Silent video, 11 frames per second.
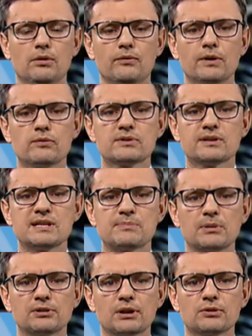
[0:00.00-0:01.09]
Wojewódzki
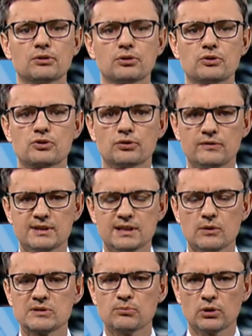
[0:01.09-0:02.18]
Inspektorat Ochrony
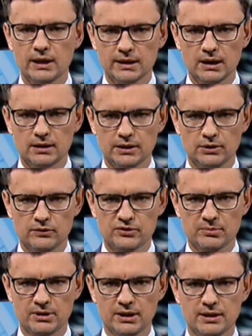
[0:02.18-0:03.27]
Środowiska uspokaja.
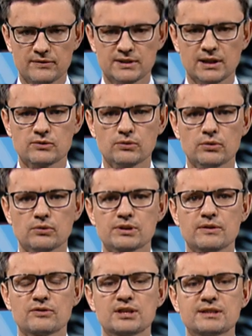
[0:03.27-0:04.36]
Najnowsze badania wskazują,
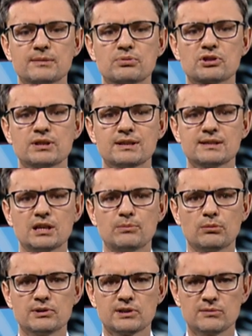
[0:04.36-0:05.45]
że w rzece Pszczynce i
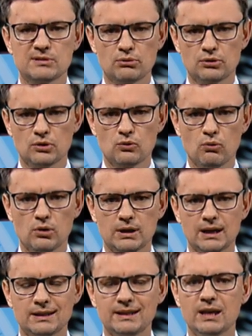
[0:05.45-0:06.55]
pobliskim zbiorniku
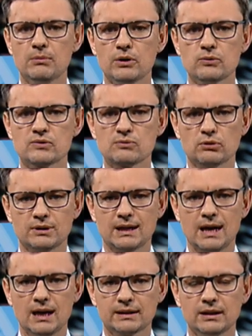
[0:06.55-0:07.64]
Łąka nie ma już złotych
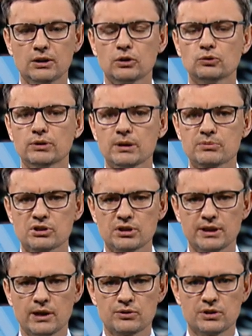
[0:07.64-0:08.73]
alg, które
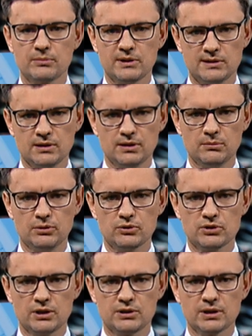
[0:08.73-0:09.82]
przyczyniają się m.in. do
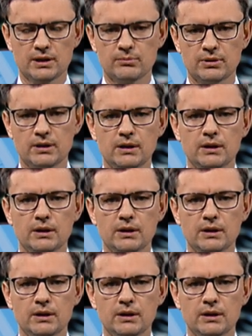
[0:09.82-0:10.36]
śnięcia ryb.